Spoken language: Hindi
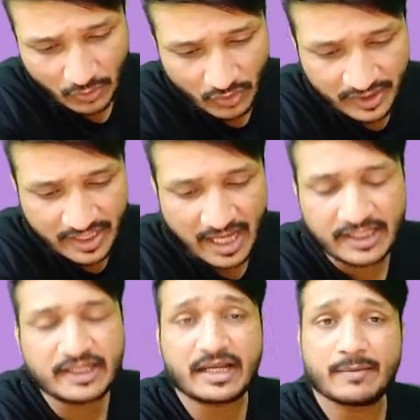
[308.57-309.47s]

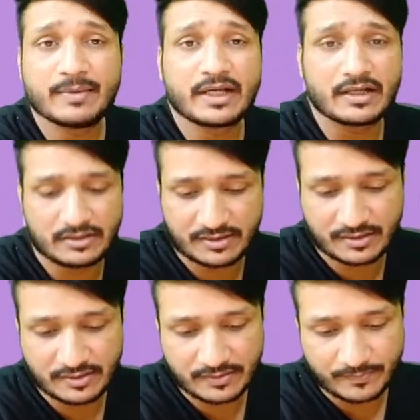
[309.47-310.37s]
ऑर्गेनिक केमिकल्स
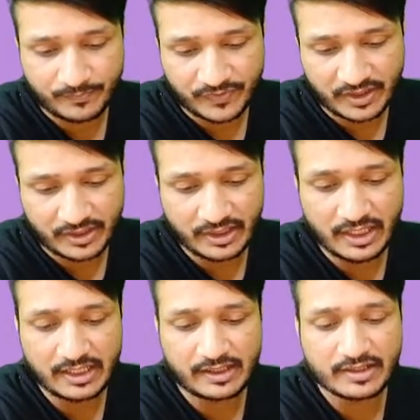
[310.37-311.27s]

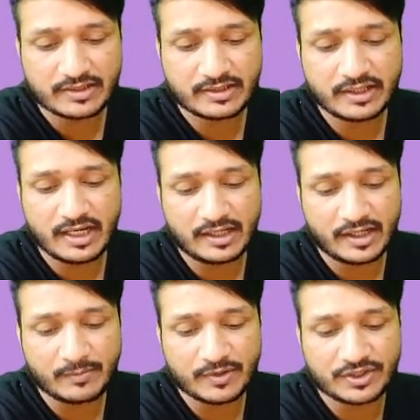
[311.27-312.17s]
इलेक्ट्रिक
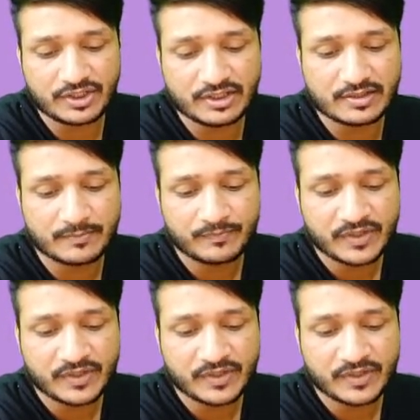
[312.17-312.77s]
इलेक्ट्रिक मशीन्स